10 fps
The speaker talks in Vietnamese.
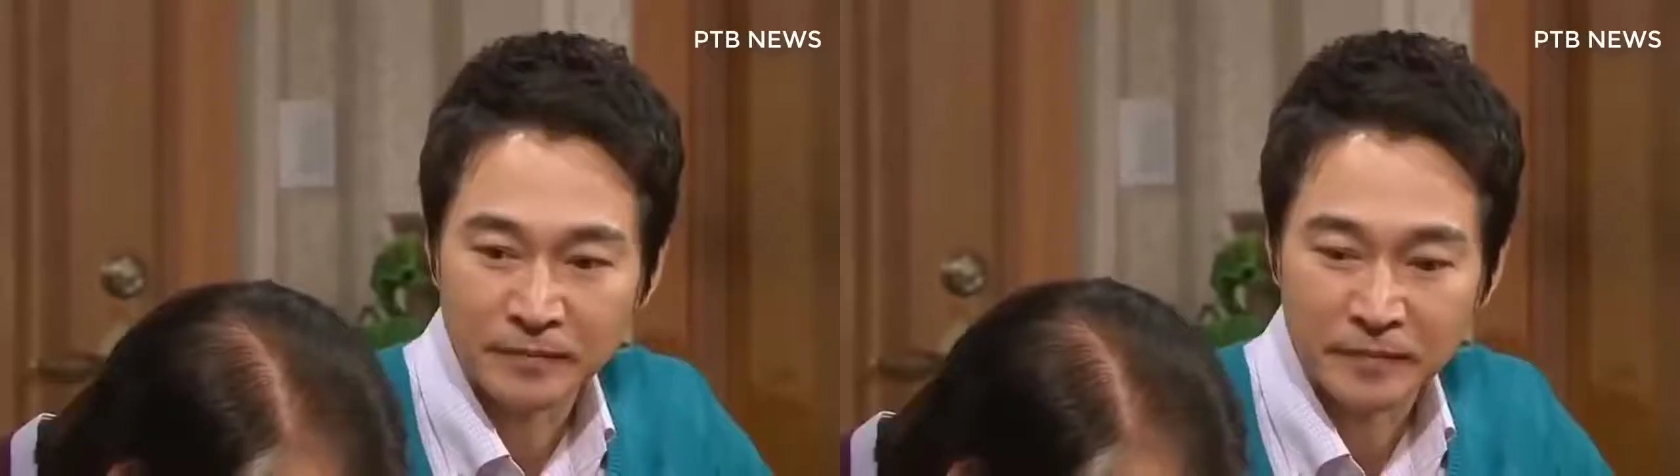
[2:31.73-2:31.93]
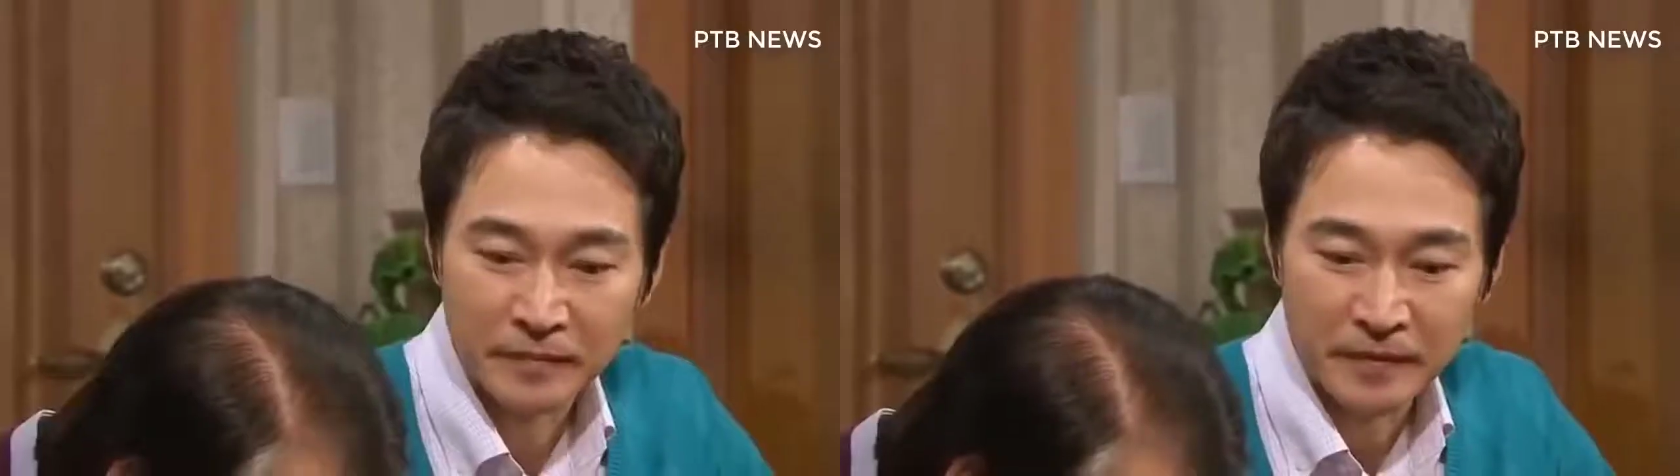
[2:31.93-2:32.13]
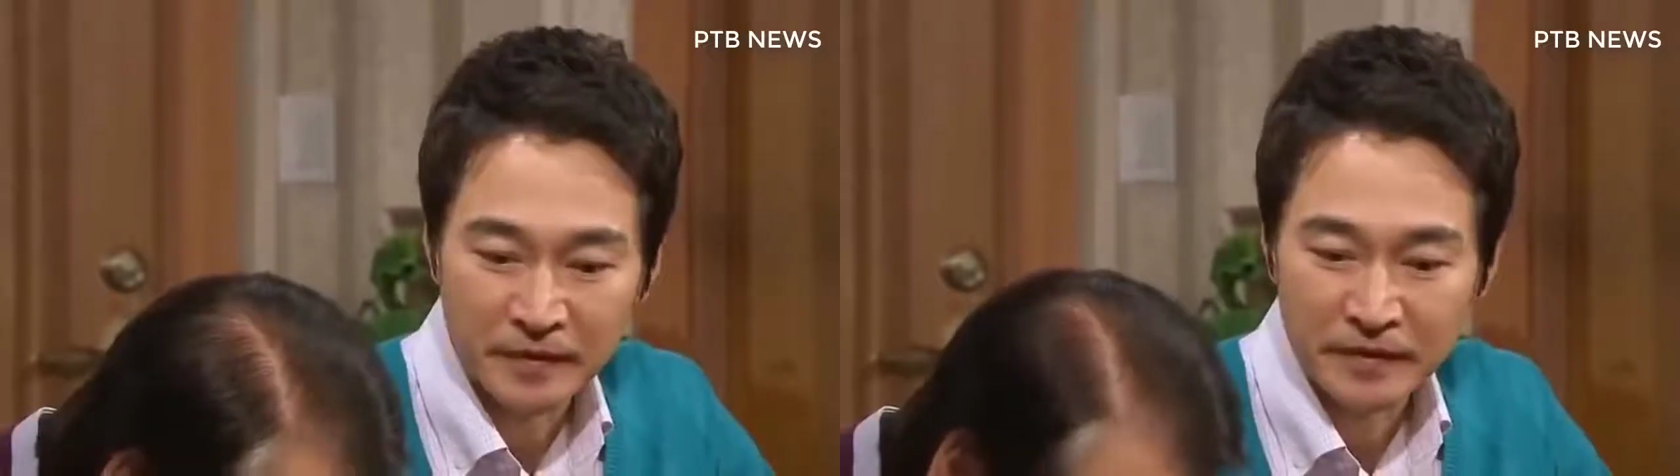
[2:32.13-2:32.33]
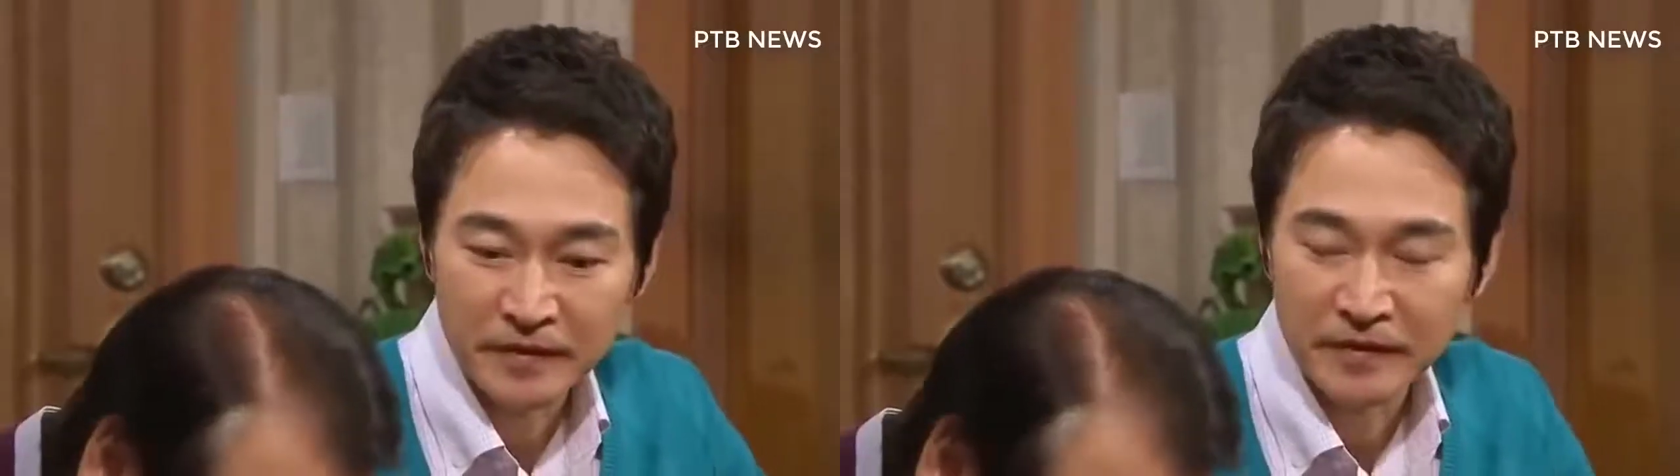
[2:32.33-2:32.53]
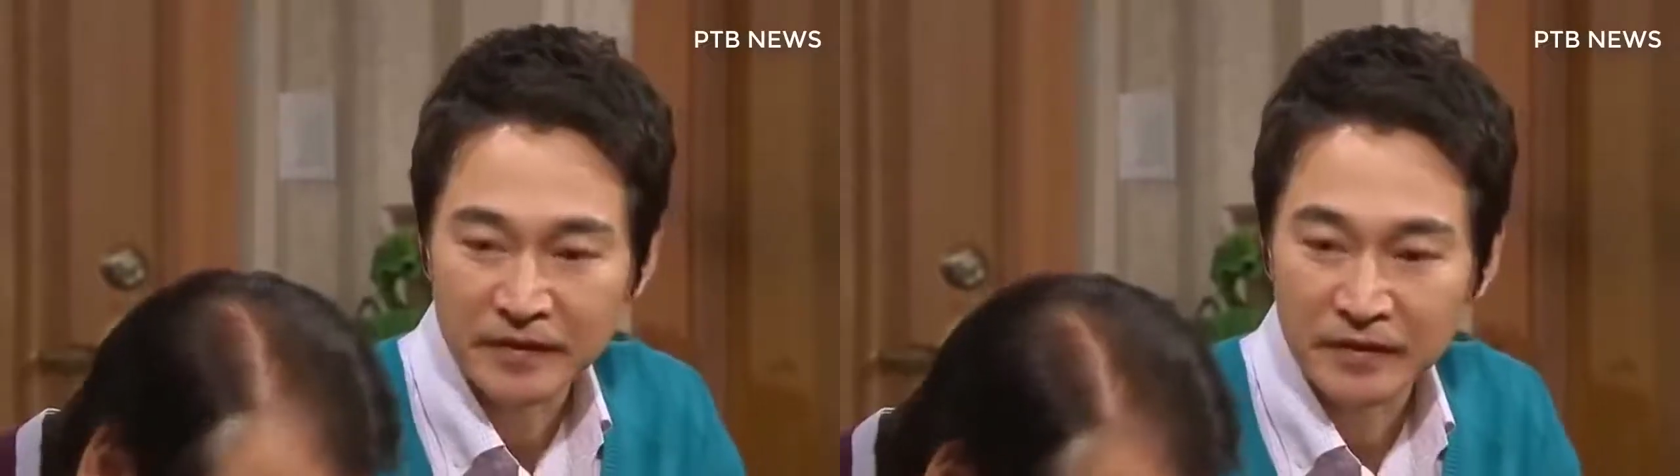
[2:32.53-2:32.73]
Ba cho
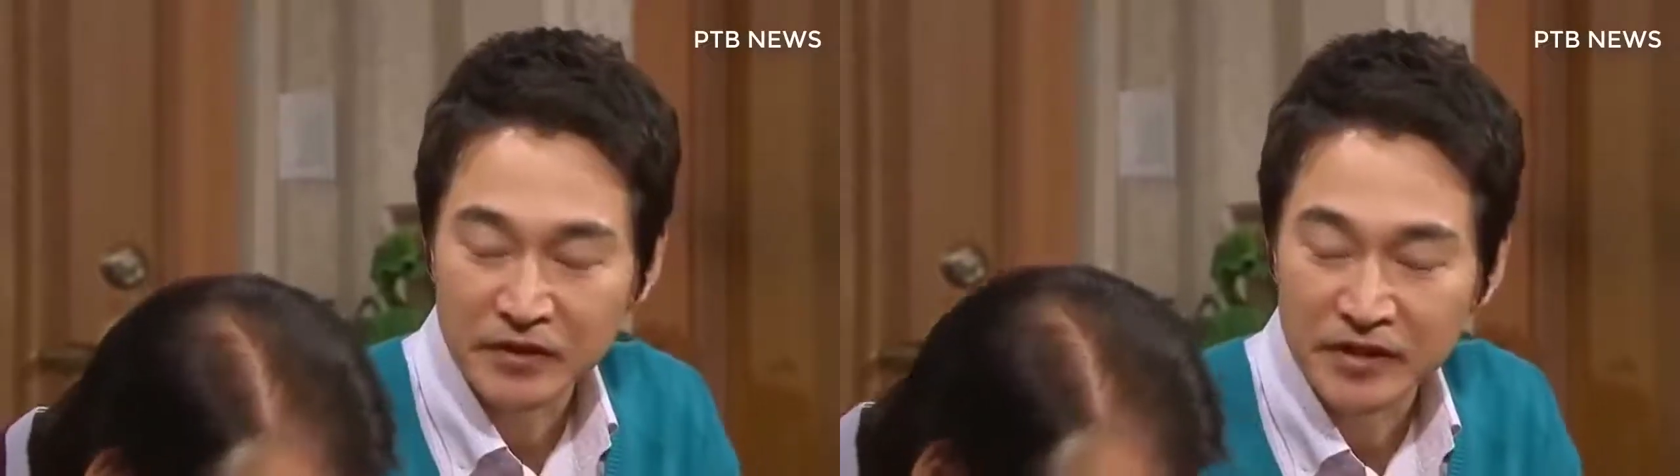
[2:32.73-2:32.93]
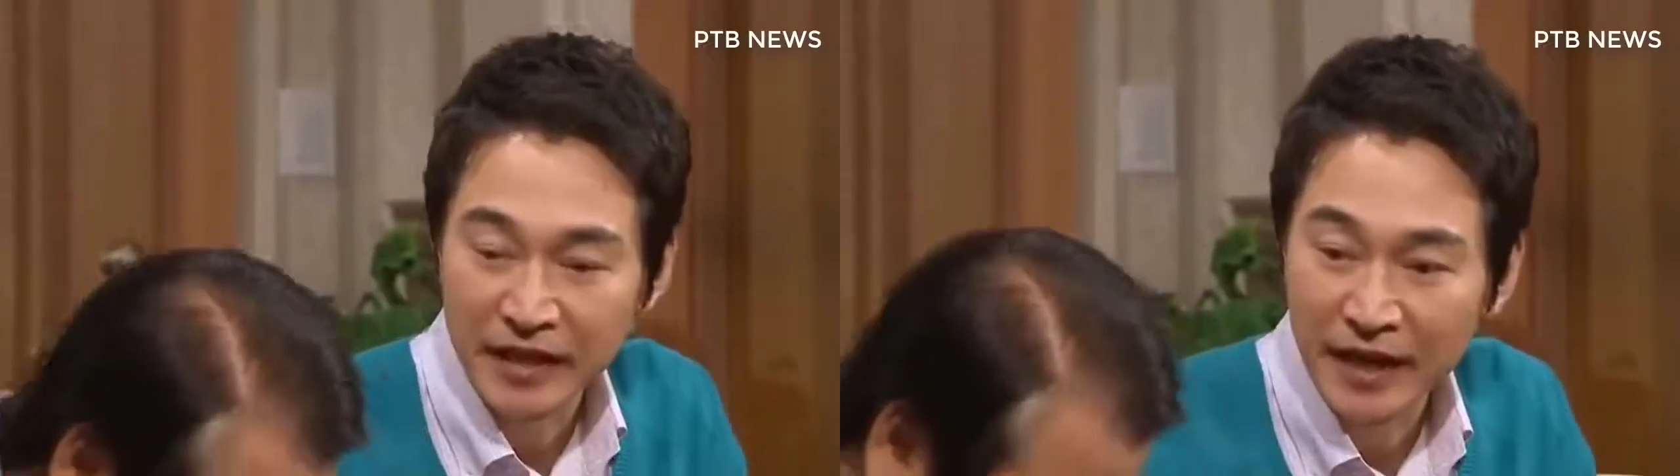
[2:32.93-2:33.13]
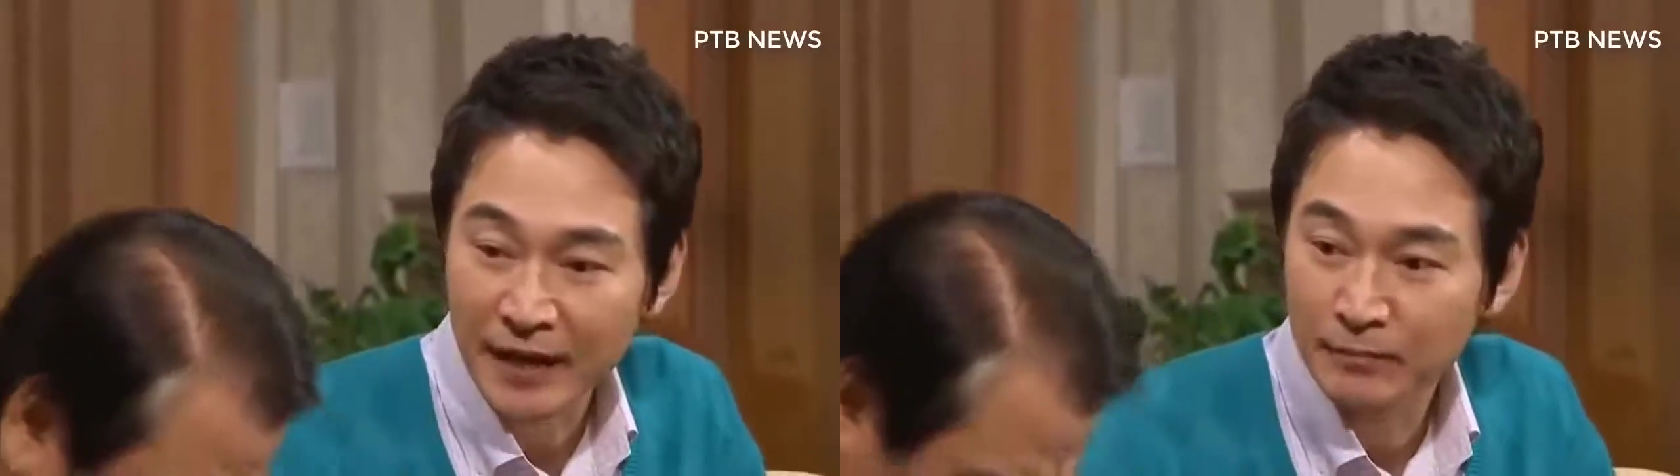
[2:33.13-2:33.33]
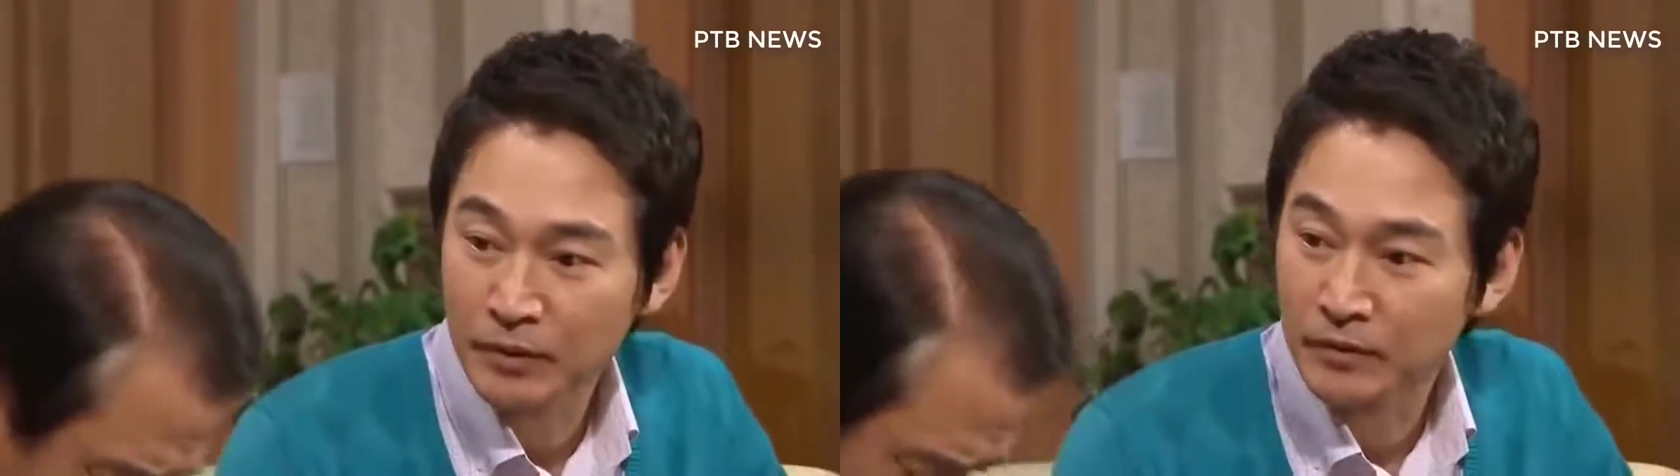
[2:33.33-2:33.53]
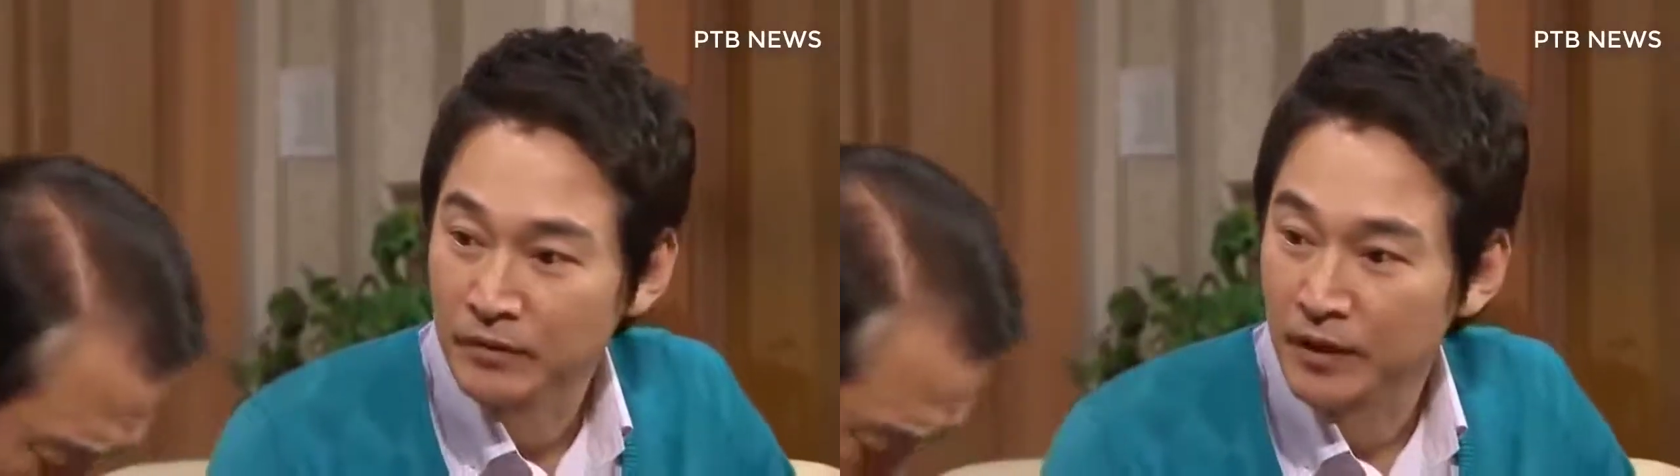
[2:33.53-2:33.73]
con
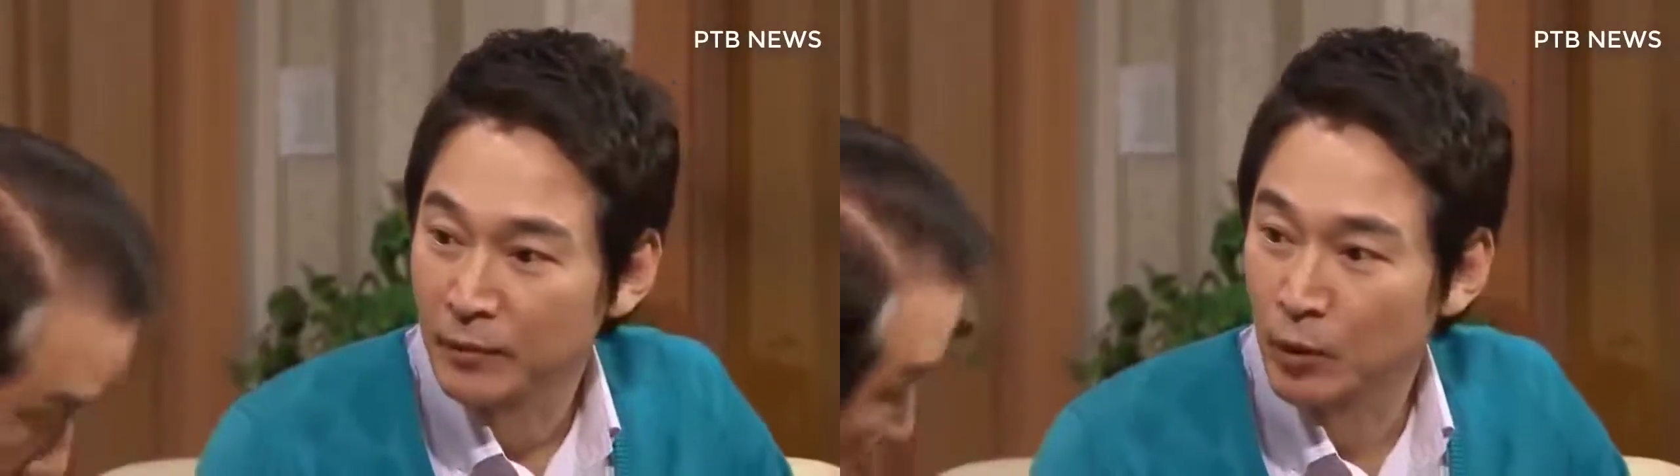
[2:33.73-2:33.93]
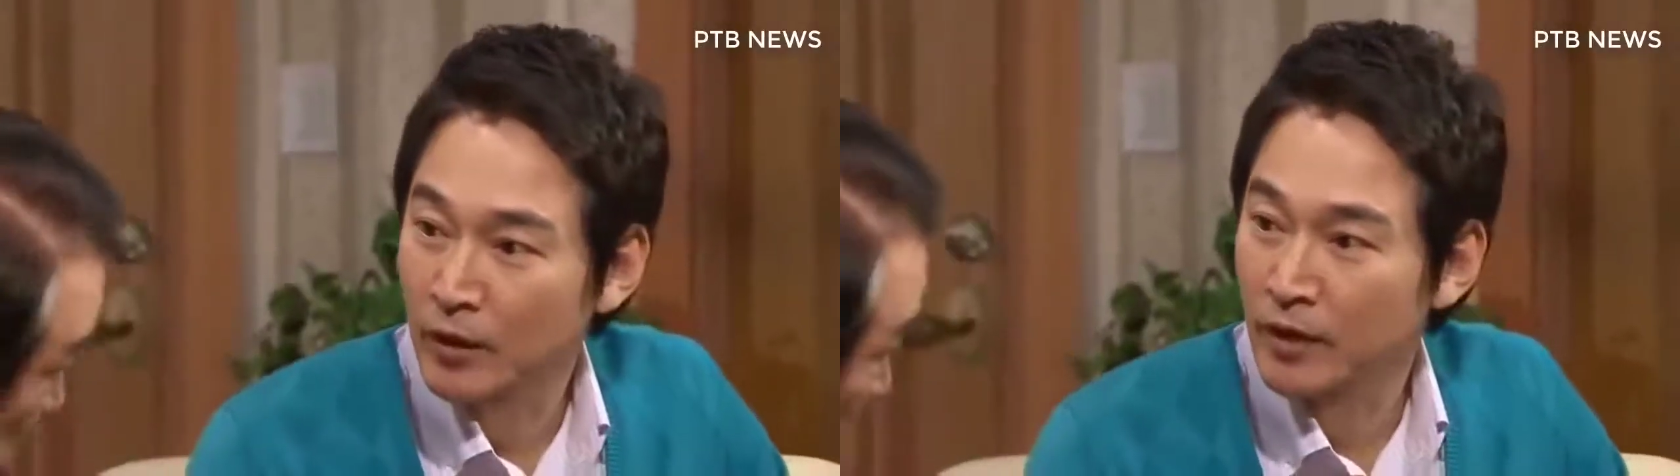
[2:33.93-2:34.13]
làm thử